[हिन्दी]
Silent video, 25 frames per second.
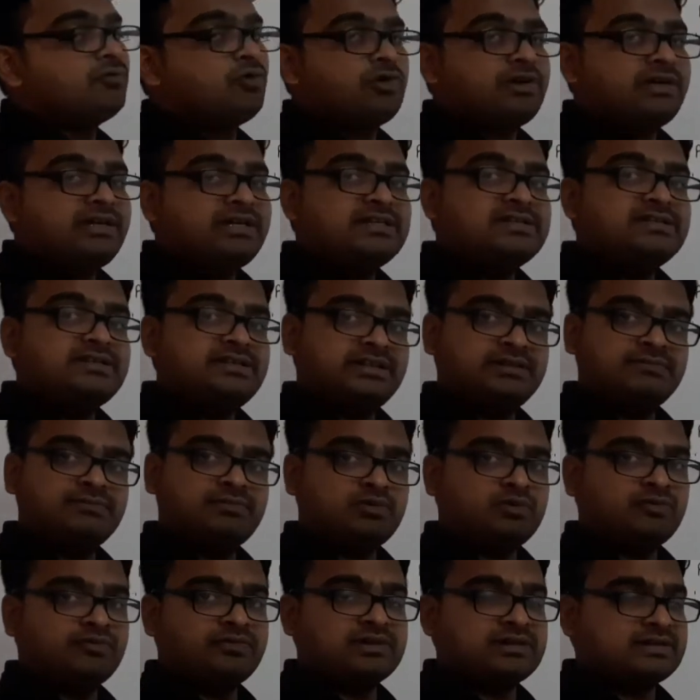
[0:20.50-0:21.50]
वो इजीली हम
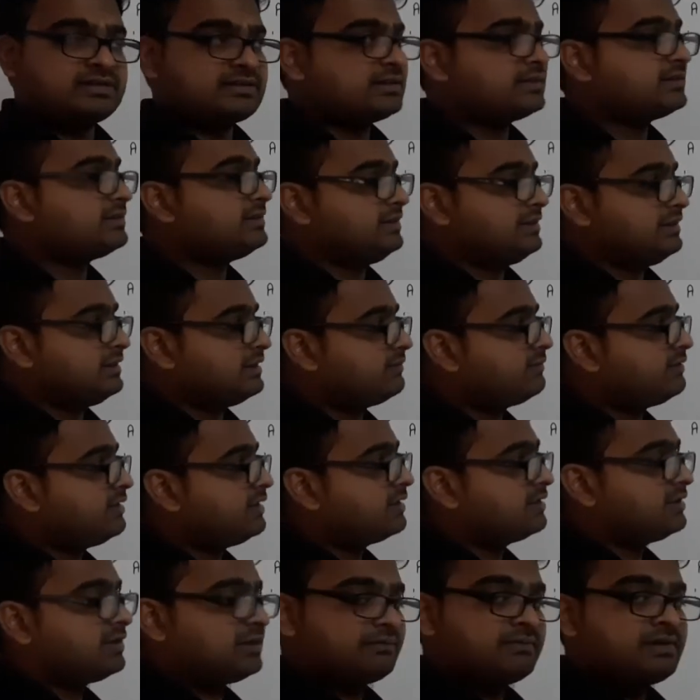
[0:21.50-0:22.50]
प्रूफ कर सकते हैं
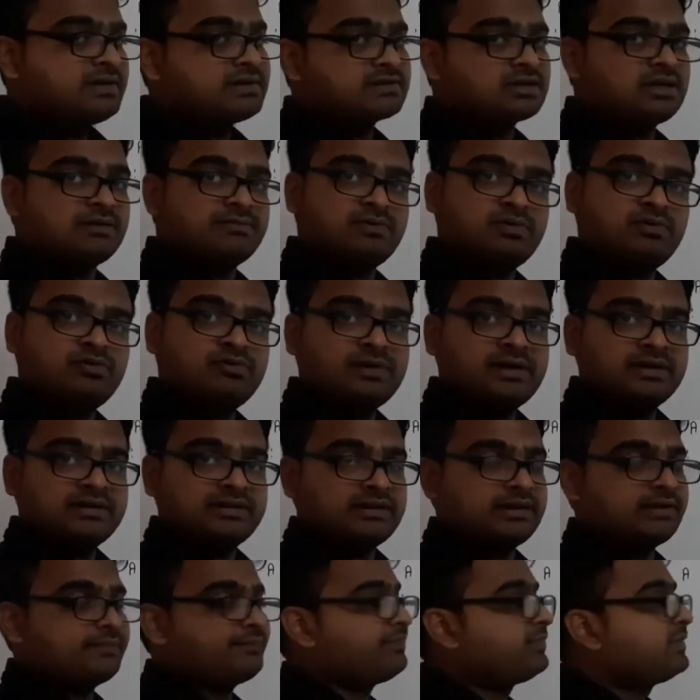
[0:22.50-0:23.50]
अगर हमें इसका प्रूफ
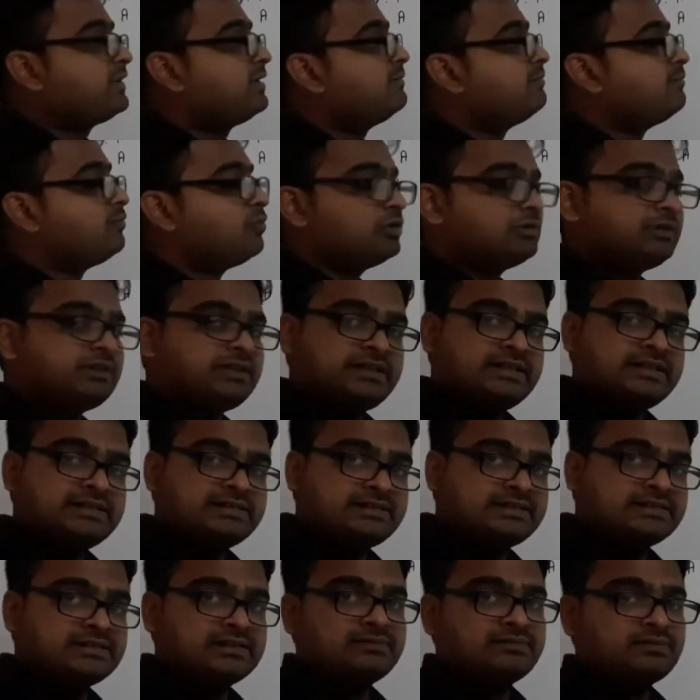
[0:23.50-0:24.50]
आता है बहुत ही
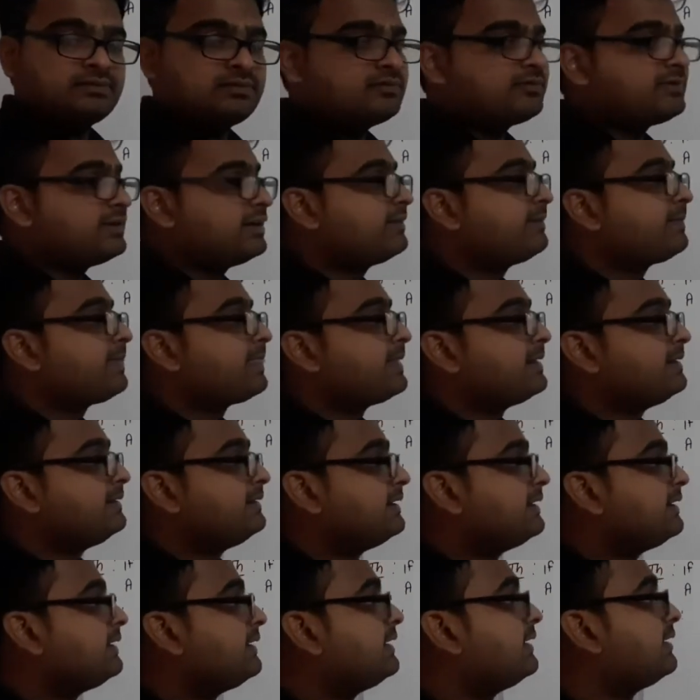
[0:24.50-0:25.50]
इजी सा प्रूफ है
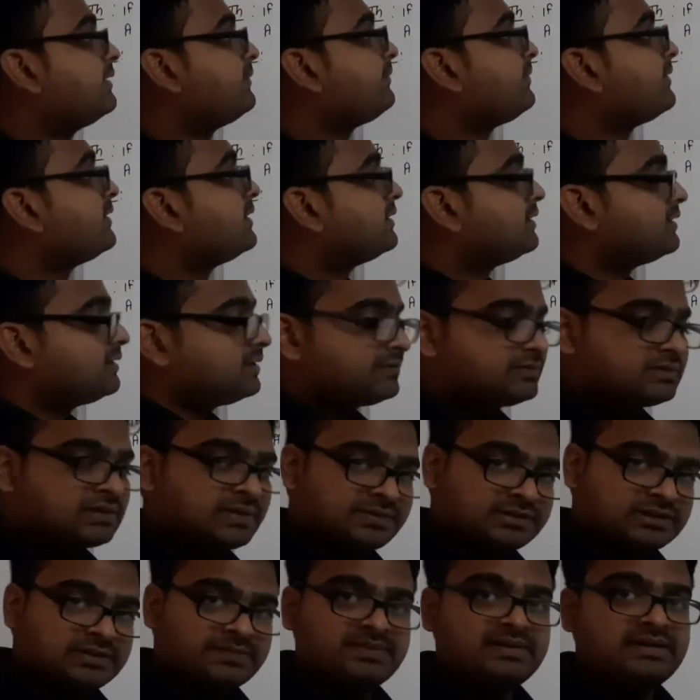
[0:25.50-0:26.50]
देखिए
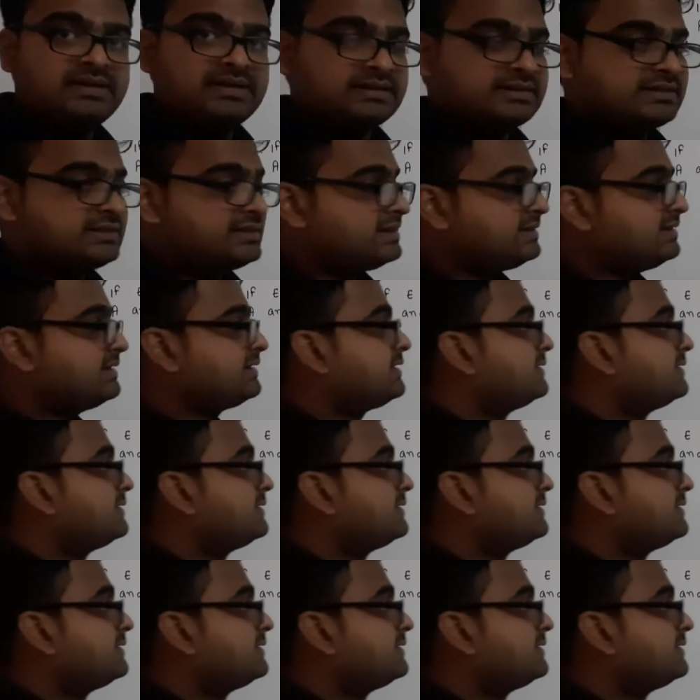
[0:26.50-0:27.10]
सबसे पहले अच्छे से